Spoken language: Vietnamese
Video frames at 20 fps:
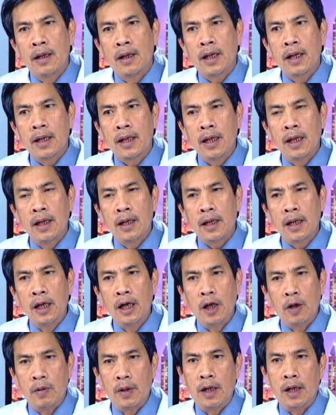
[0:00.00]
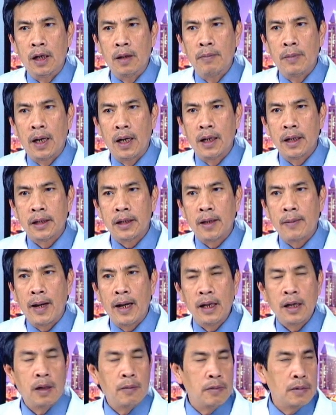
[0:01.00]
Cái liều lượng mà người ta
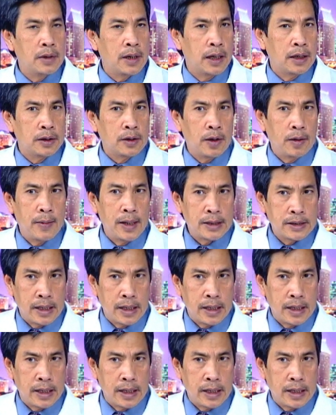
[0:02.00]
bán không cần toa bác